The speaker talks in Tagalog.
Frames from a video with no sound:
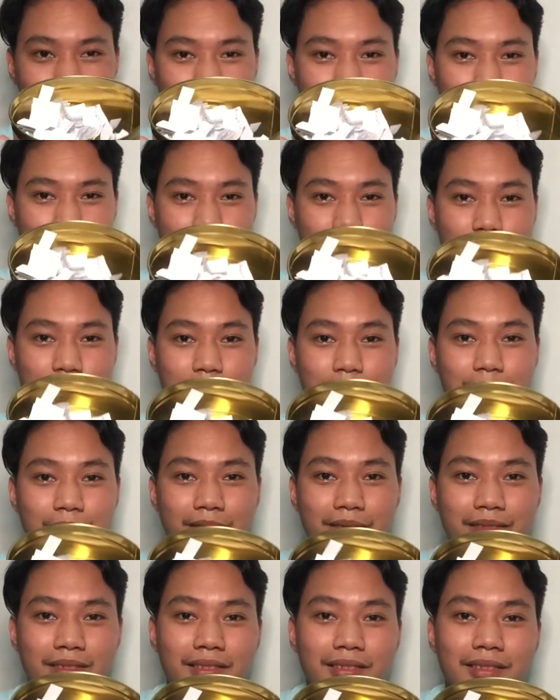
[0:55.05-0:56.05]
mm,
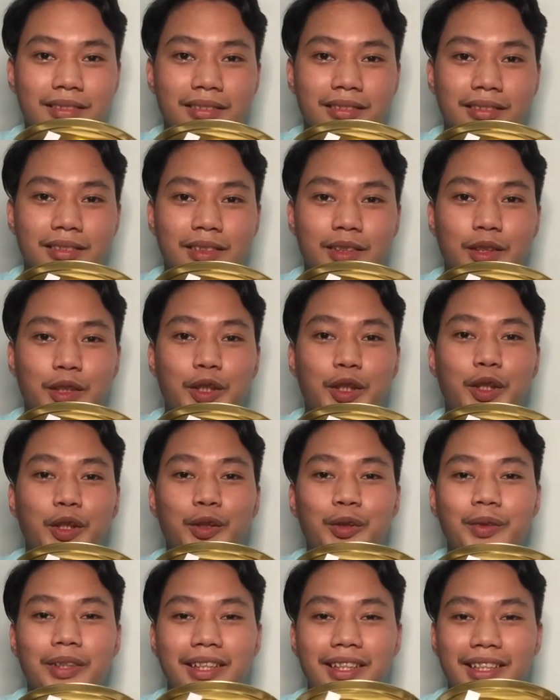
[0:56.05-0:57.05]

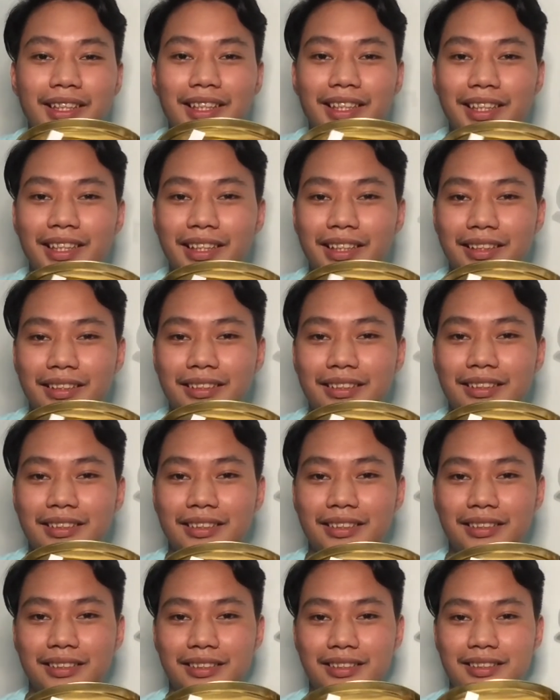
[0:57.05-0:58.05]
Q&A
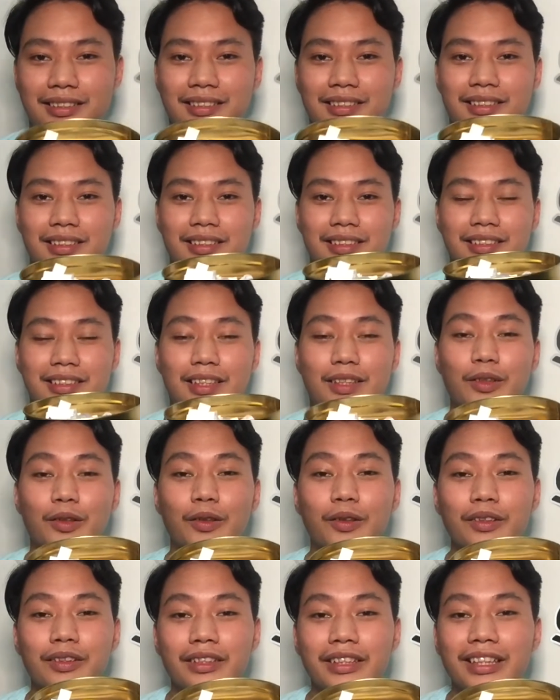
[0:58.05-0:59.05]
sa
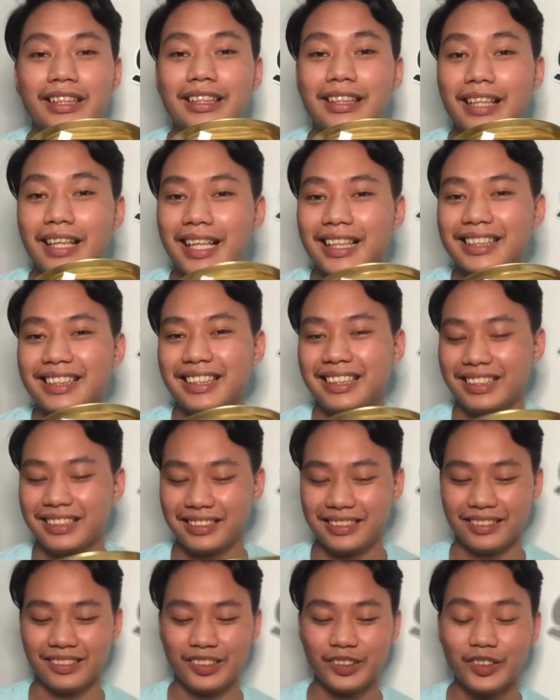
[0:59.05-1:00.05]
Golden
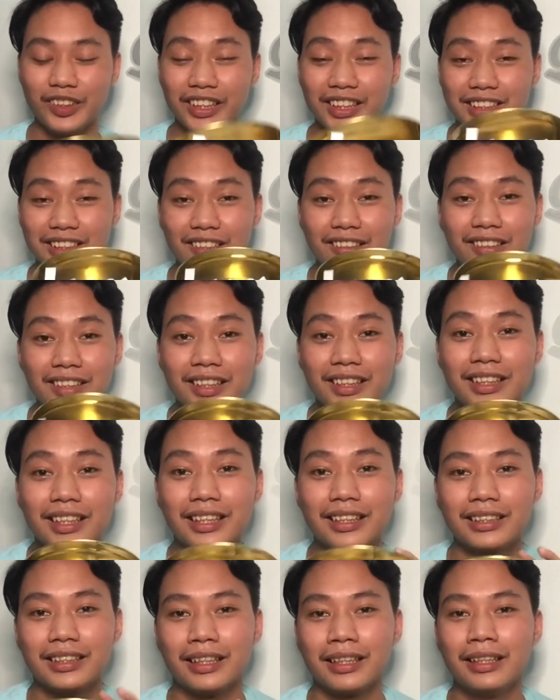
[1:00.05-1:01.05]
Lata. Yun ay sa Golden
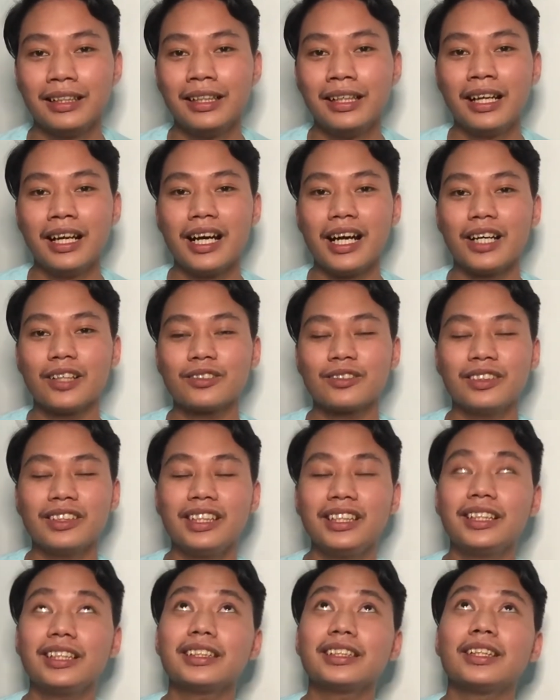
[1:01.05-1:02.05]
Lata.
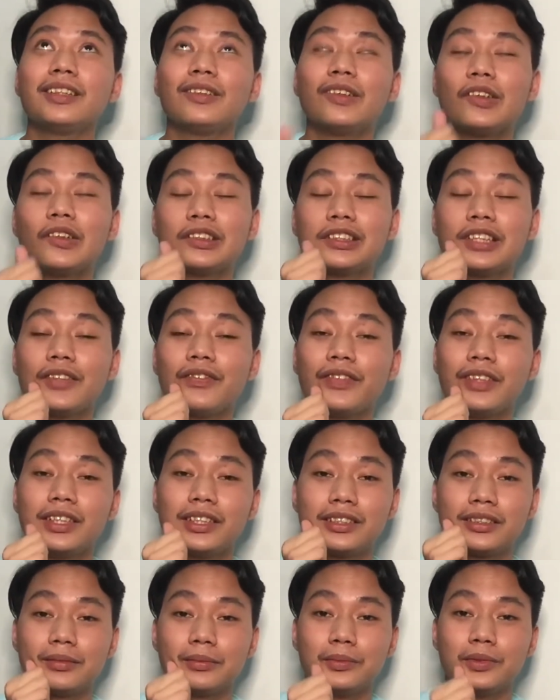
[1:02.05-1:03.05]
Actually, nagtanong ako sa
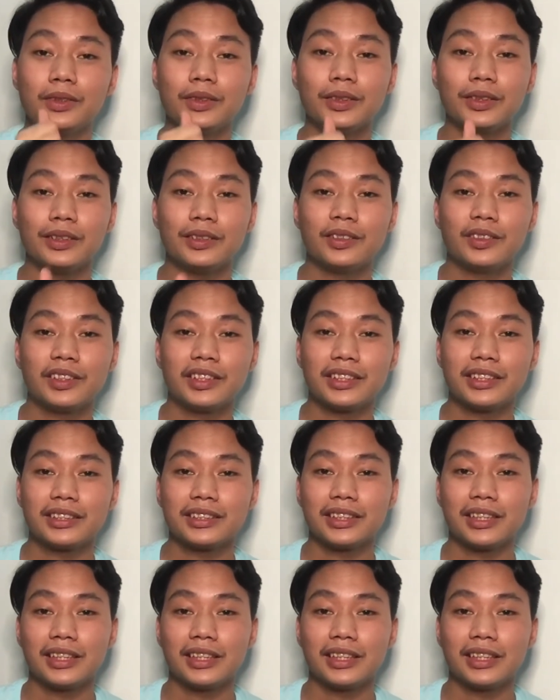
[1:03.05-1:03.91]
Facebook or